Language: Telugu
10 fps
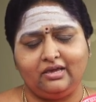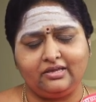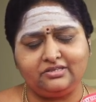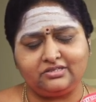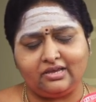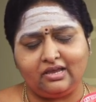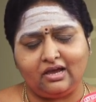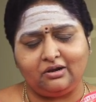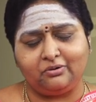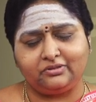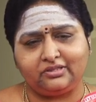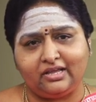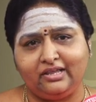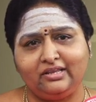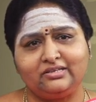ఏం చేయాలో
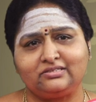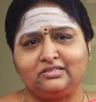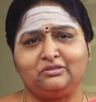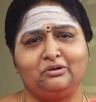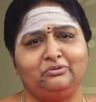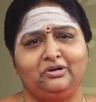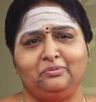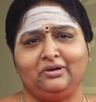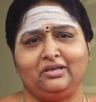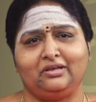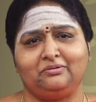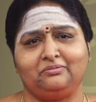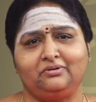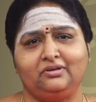తెలియని స్థితిలో ఉండిపోయాను